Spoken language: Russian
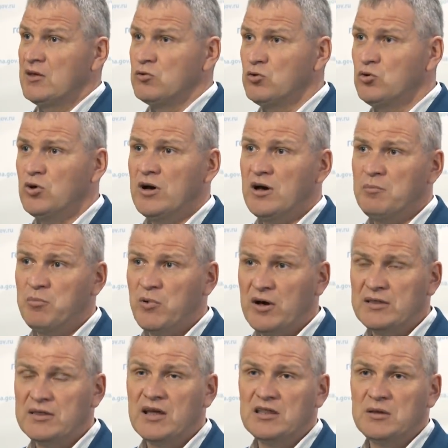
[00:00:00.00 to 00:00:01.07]
ну а
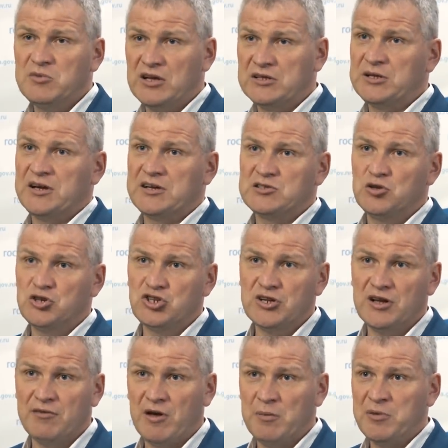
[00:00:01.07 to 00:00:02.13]
по данным некоторых
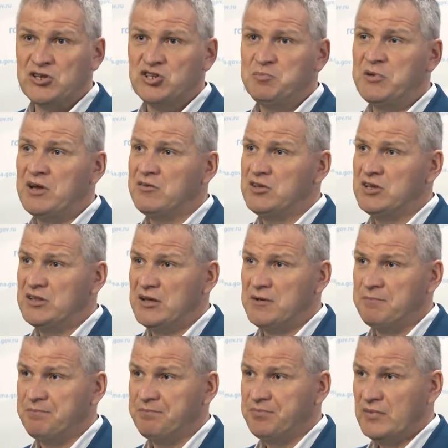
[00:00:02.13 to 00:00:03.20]
источников, опять же, переведены